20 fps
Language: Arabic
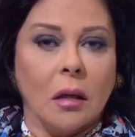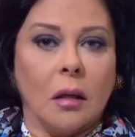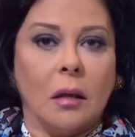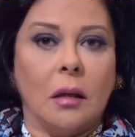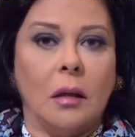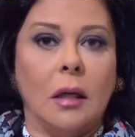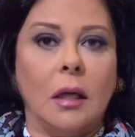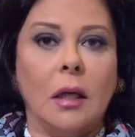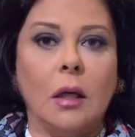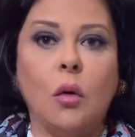
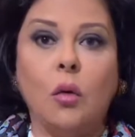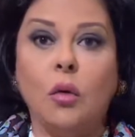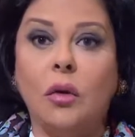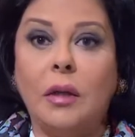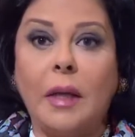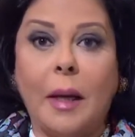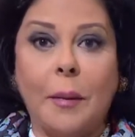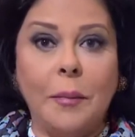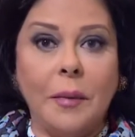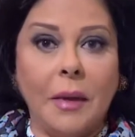
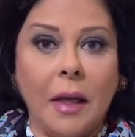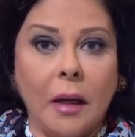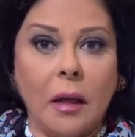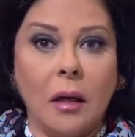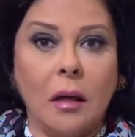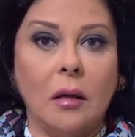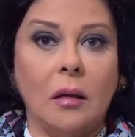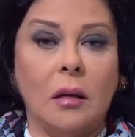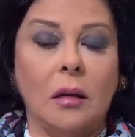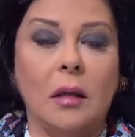لكتابنا
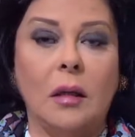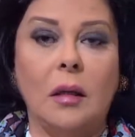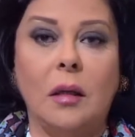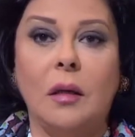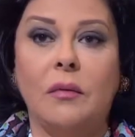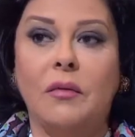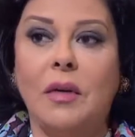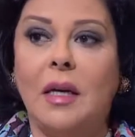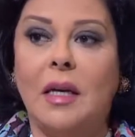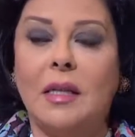
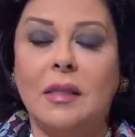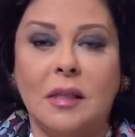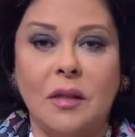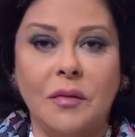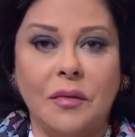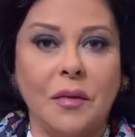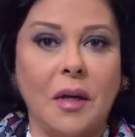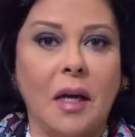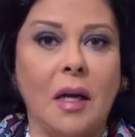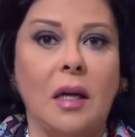
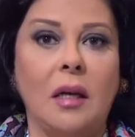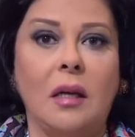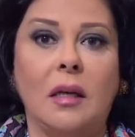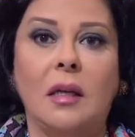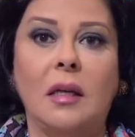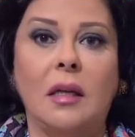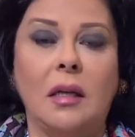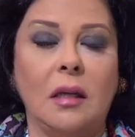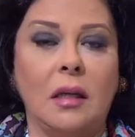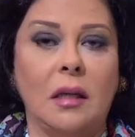لفلاسفنا ل
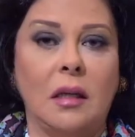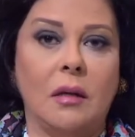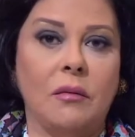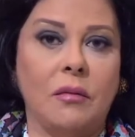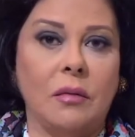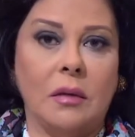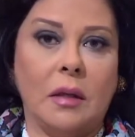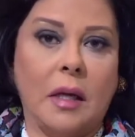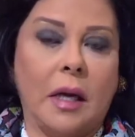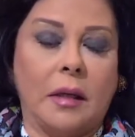
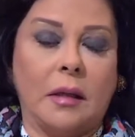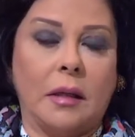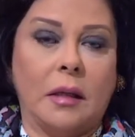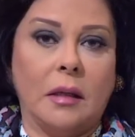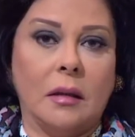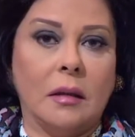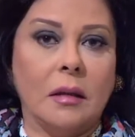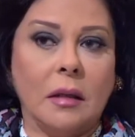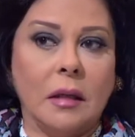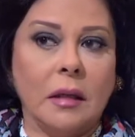يعني
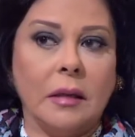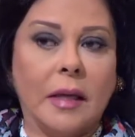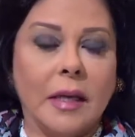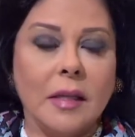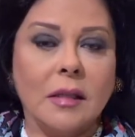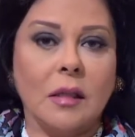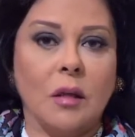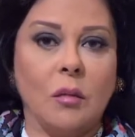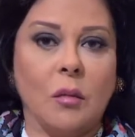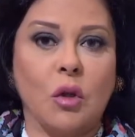
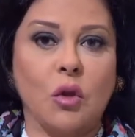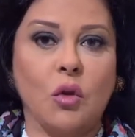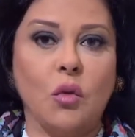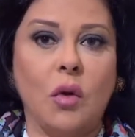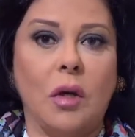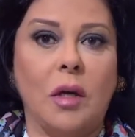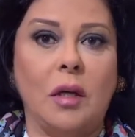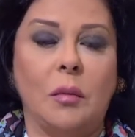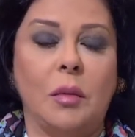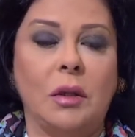الناس
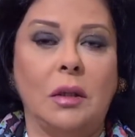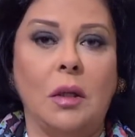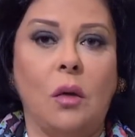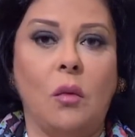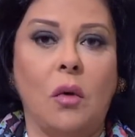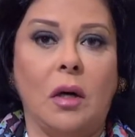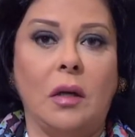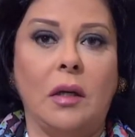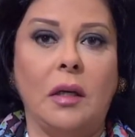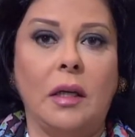المشهوره اللي
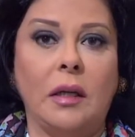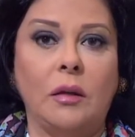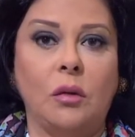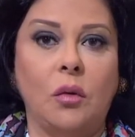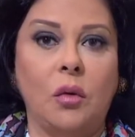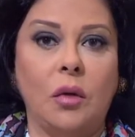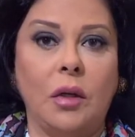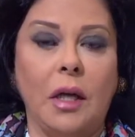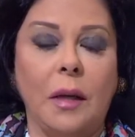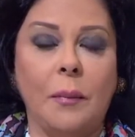بتنور لنا
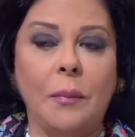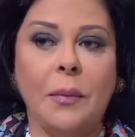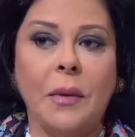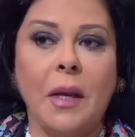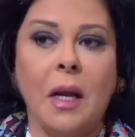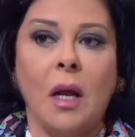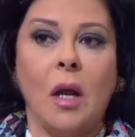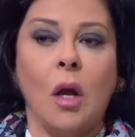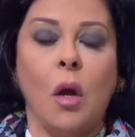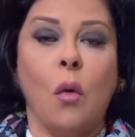الدنيا
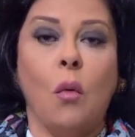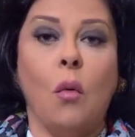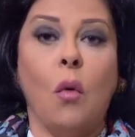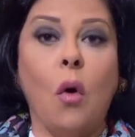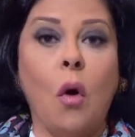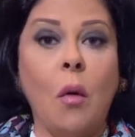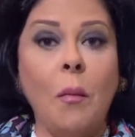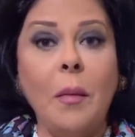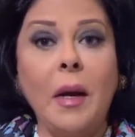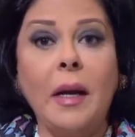
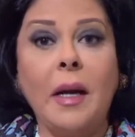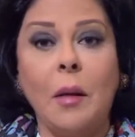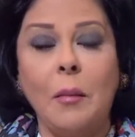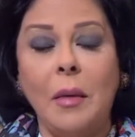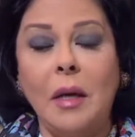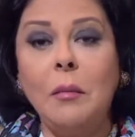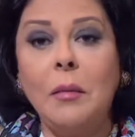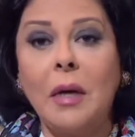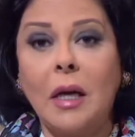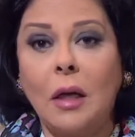وهم
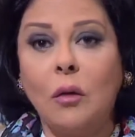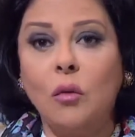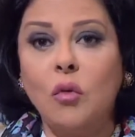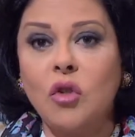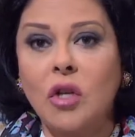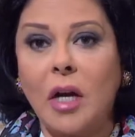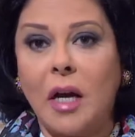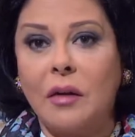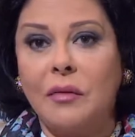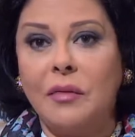كمان ما
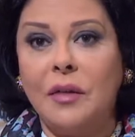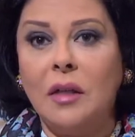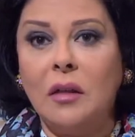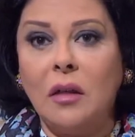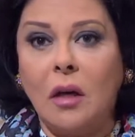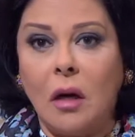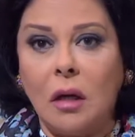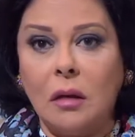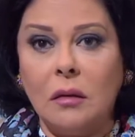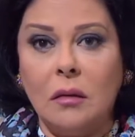كانوش عارفين
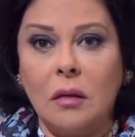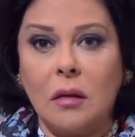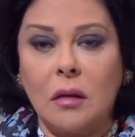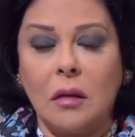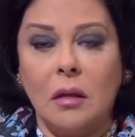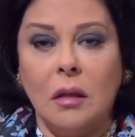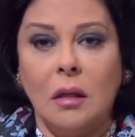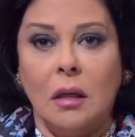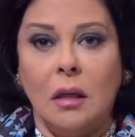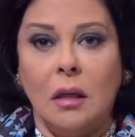قدر
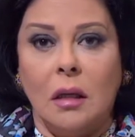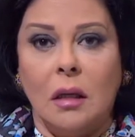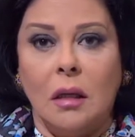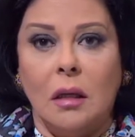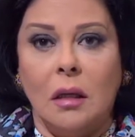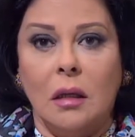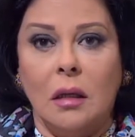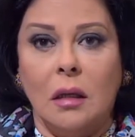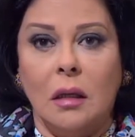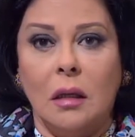
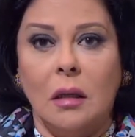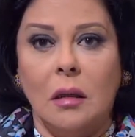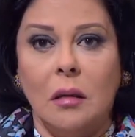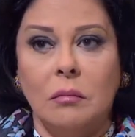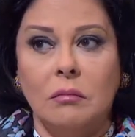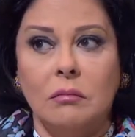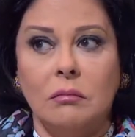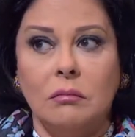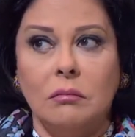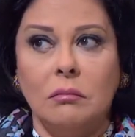آه،
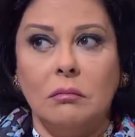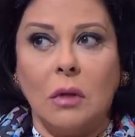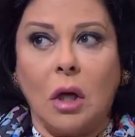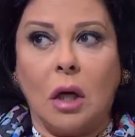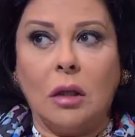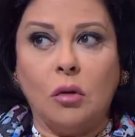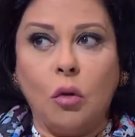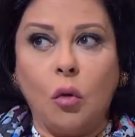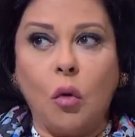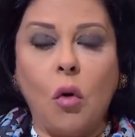
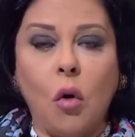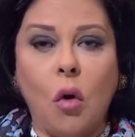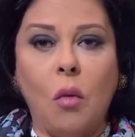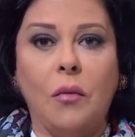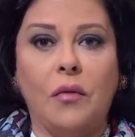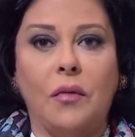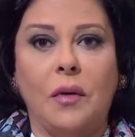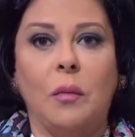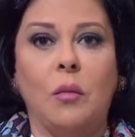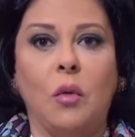
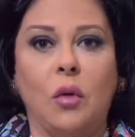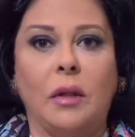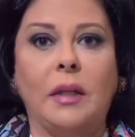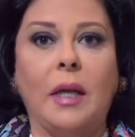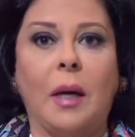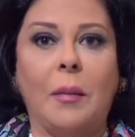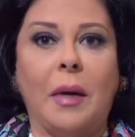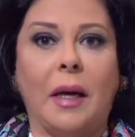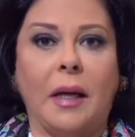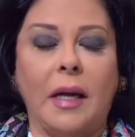قدرهم في
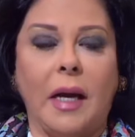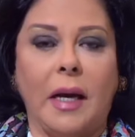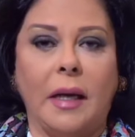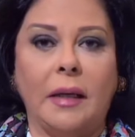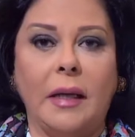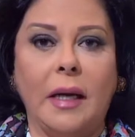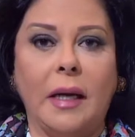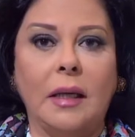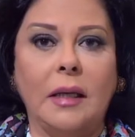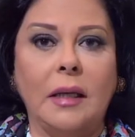المجتمع
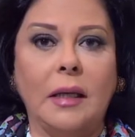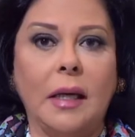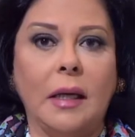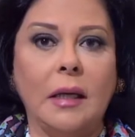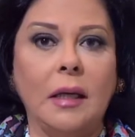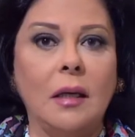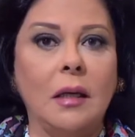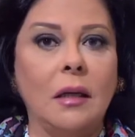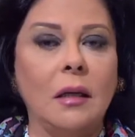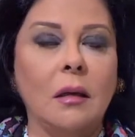يعني يعني
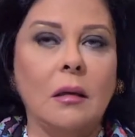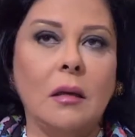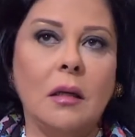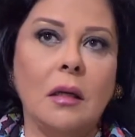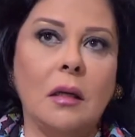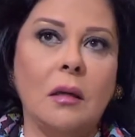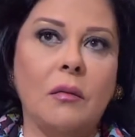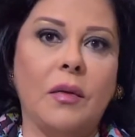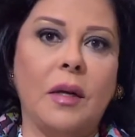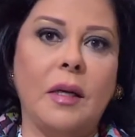كان
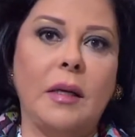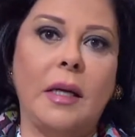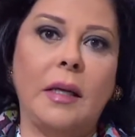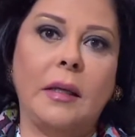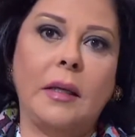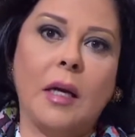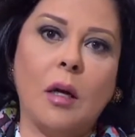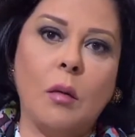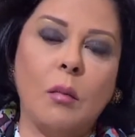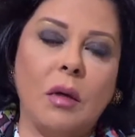
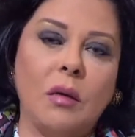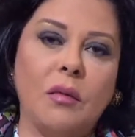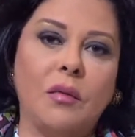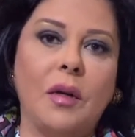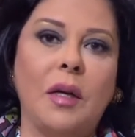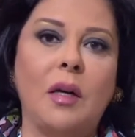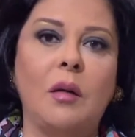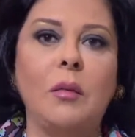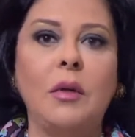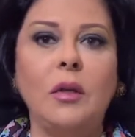الفنان يعمل
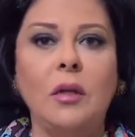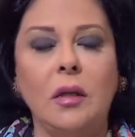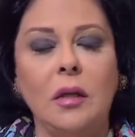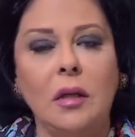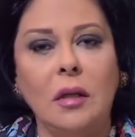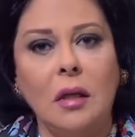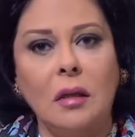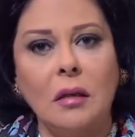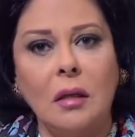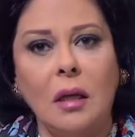فيلم
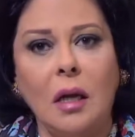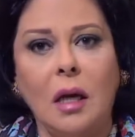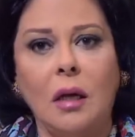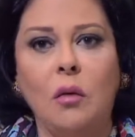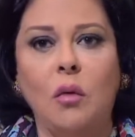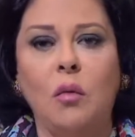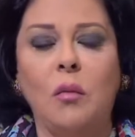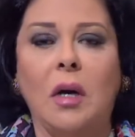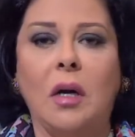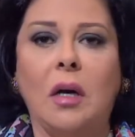يطلع
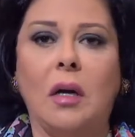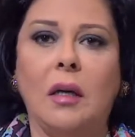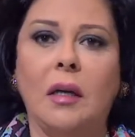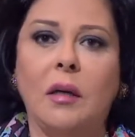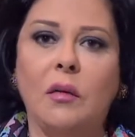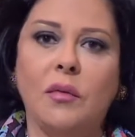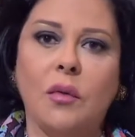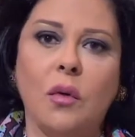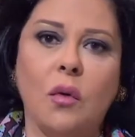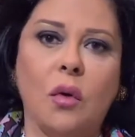له
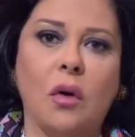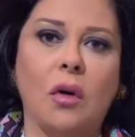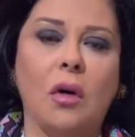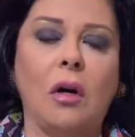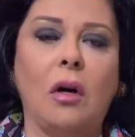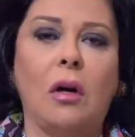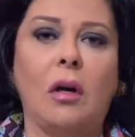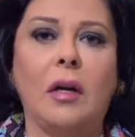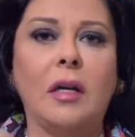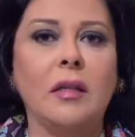مقالين في
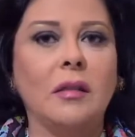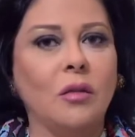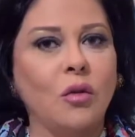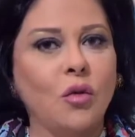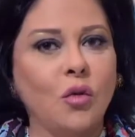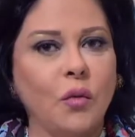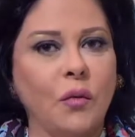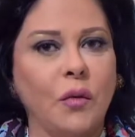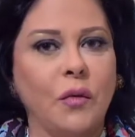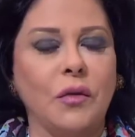جورنال ناس
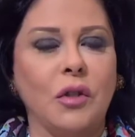تشوفه